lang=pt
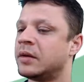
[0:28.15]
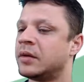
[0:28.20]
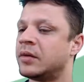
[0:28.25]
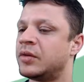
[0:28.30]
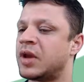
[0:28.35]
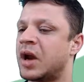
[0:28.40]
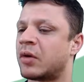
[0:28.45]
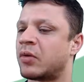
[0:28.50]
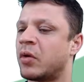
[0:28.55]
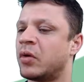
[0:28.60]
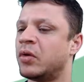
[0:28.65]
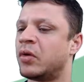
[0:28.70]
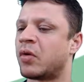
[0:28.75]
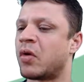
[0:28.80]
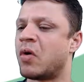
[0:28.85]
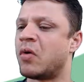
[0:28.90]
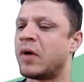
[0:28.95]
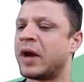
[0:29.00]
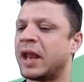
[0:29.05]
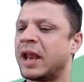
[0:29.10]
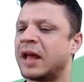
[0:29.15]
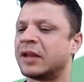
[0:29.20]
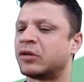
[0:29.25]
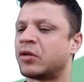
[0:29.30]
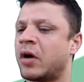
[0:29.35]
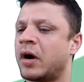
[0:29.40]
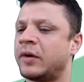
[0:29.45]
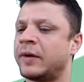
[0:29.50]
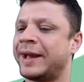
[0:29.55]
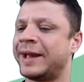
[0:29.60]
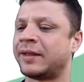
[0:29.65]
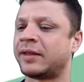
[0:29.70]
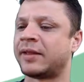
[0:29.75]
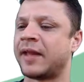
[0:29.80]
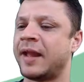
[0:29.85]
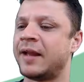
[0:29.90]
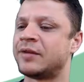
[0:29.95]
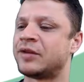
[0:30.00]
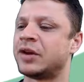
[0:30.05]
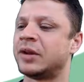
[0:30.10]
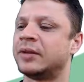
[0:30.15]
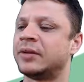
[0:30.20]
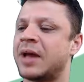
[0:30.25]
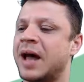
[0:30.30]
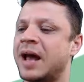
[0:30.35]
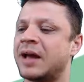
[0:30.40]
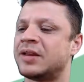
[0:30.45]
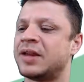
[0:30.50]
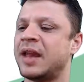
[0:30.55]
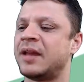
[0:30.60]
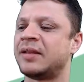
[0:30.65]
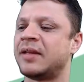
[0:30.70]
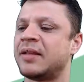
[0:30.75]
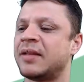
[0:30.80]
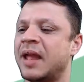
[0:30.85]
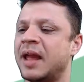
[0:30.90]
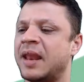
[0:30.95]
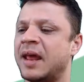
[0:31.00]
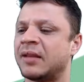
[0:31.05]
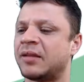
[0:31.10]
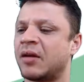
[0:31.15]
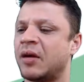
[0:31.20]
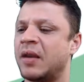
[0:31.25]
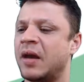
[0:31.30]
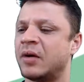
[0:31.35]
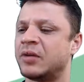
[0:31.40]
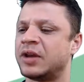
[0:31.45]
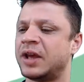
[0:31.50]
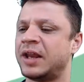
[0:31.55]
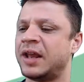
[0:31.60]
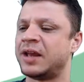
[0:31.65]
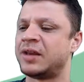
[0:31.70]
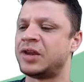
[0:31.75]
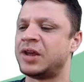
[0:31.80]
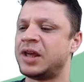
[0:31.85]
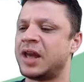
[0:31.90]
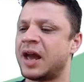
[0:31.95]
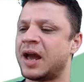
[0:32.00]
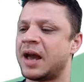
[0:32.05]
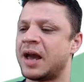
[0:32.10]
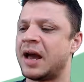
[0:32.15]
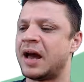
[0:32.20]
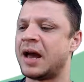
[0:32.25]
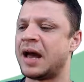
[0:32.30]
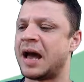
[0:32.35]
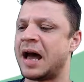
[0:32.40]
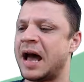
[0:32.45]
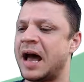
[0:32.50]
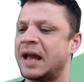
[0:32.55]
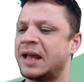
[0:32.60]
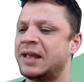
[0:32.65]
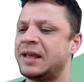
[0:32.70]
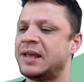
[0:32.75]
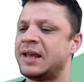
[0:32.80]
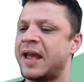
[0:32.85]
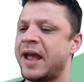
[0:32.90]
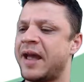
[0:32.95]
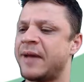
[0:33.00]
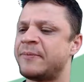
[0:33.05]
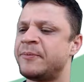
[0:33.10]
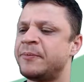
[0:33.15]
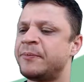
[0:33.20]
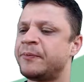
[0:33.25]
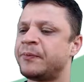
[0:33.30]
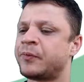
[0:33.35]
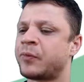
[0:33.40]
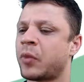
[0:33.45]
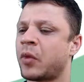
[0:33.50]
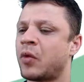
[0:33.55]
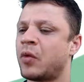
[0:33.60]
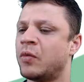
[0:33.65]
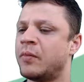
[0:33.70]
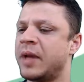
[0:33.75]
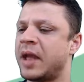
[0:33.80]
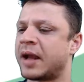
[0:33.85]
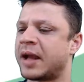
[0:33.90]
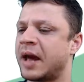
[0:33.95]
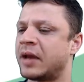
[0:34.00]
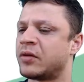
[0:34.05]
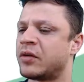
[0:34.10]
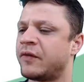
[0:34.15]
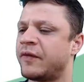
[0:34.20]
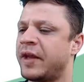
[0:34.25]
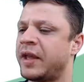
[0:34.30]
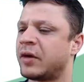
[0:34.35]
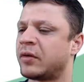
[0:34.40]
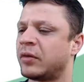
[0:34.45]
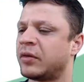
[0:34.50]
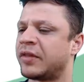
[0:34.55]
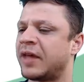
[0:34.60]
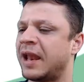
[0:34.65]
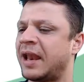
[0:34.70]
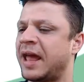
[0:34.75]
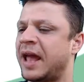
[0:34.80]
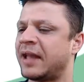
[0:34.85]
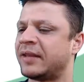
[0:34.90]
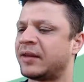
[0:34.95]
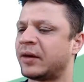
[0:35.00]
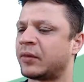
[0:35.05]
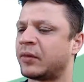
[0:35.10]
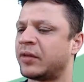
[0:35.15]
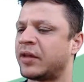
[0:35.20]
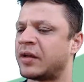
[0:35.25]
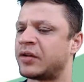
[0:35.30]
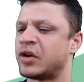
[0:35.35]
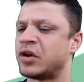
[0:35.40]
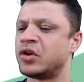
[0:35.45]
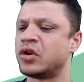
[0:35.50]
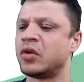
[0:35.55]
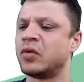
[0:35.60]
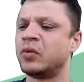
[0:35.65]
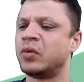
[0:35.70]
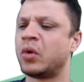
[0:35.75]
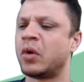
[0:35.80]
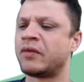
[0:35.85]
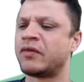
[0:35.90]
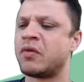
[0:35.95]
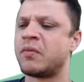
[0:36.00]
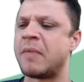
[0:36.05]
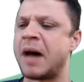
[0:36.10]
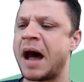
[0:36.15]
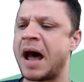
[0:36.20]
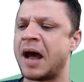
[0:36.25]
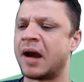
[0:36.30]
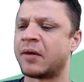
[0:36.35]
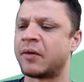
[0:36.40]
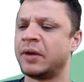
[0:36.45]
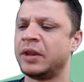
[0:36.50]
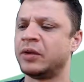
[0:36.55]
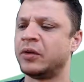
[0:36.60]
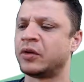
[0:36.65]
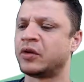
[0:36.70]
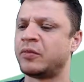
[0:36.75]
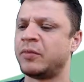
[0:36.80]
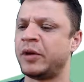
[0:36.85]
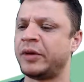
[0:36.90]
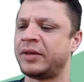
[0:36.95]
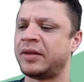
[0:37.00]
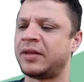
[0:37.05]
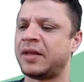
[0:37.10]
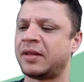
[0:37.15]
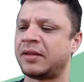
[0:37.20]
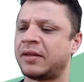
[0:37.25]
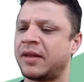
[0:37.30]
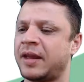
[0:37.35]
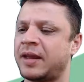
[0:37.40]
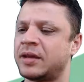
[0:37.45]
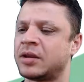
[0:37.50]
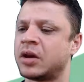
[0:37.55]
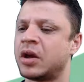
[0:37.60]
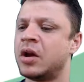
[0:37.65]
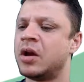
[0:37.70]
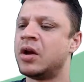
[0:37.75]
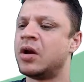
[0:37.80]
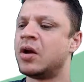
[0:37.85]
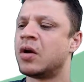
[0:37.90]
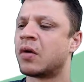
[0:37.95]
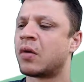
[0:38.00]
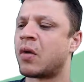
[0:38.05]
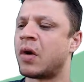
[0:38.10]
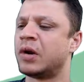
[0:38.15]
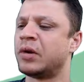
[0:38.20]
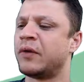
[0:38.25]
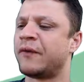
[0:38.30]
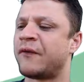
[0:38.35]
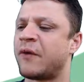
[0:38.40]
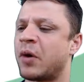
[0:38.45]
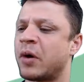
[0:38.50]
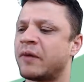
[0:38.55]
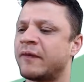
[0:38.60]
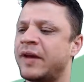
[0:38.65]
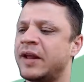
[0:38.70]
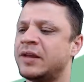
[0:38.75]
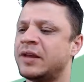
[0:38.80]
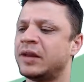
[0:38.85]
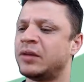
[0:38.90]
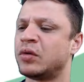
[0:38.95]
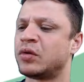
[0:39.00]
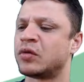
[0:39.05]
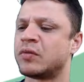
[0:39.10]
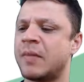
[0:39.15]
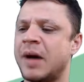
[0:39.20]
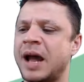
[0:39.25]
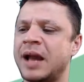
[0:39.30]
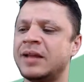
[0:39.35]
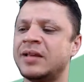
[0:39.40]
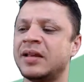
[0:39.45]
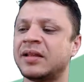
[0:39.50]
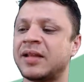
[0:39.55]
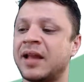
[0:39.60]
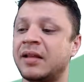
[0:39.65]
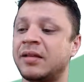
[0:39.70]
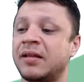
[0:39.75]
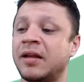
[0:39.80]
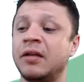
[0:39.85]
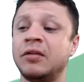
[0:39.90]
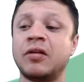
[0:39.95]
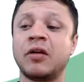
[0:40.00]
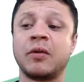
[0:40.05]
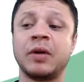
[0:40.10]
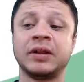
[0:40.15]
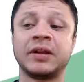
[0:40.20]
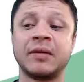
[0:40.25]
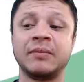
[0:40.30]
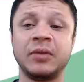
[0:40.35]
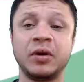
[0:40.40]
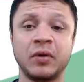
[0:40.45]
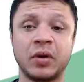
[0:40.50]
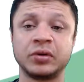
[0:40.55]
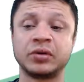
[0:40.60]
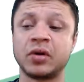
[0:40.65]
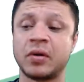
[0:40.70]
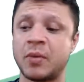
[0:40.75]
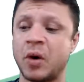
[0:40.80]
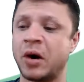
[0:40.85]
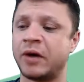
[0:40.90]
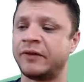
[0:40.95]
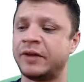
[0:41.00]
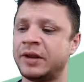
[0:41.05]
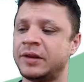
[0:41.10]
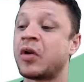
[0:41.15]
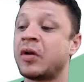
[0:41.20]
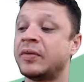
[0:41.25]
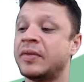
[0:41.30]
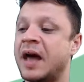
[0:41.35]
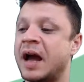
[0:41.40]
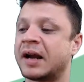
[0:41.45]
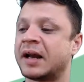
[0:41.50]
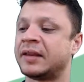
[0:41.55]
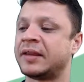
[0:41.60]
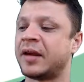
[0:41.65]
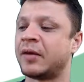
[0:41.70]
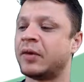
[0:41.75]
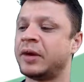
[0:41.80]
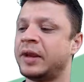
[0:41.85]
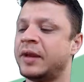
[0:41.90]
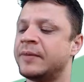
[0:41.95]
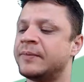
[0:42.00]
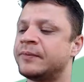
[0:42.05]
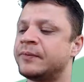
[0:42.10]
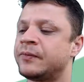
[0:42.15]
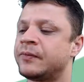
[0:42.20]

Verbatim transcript: De acordo com um relatório recente da Agência Internacional de Energia, AIE, o mercado de veículos elétricos atingiu um novo marco em 2016, quando foram vendidos mais de 750 mil automóveis da categoria.